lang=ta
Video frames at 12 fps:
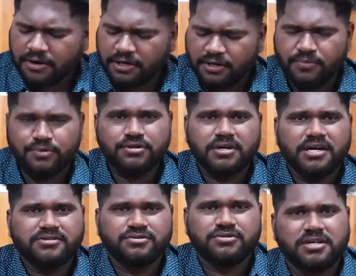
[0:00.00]
அது அதில்
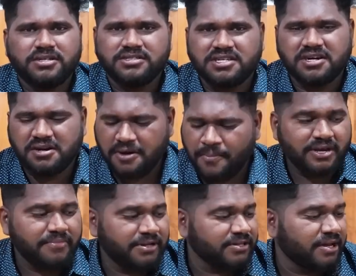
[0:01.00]
போட்டிருக்க ஆஸ் யூஸ்வல் அந்த சிக்கனு
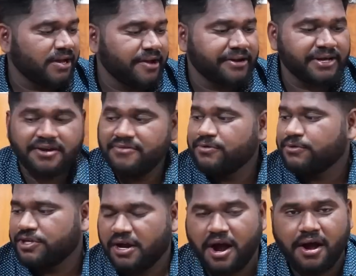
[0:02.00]
சேம் அந்த கிரேவி
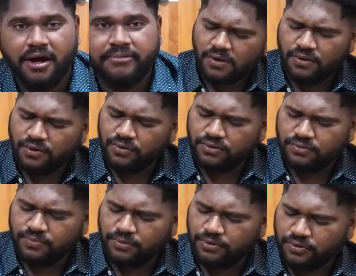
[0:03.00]
ஊற்றிருக்காங்க ஒரு
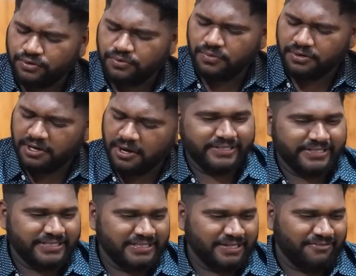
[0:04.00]
குட் கொத்து போட்டா
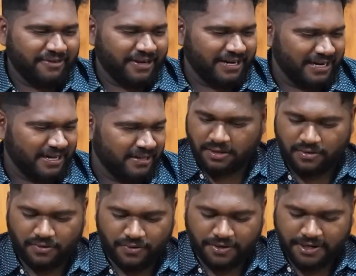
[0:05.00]
நெக்ஸ்ட் ஃபைனலாக
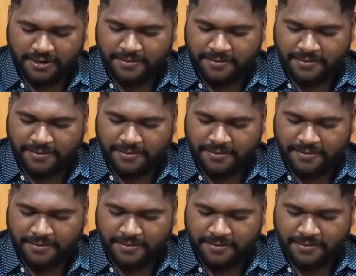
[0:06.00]
அவங்களோட